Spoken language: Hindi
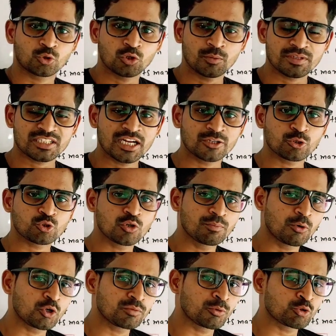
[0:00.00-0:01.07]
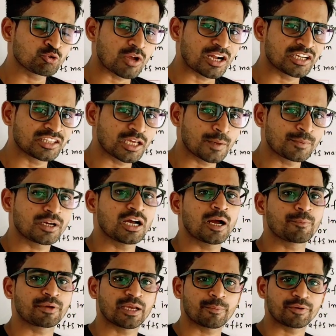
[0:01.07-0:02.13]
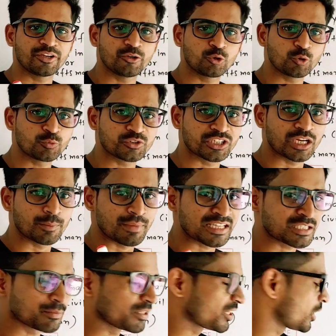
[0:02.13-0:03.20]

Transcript: तो नमस्कार दोस्तों बहुत बहुत स्वागत है आपका आपके अपने यूट्यूब चैनल मैथ्स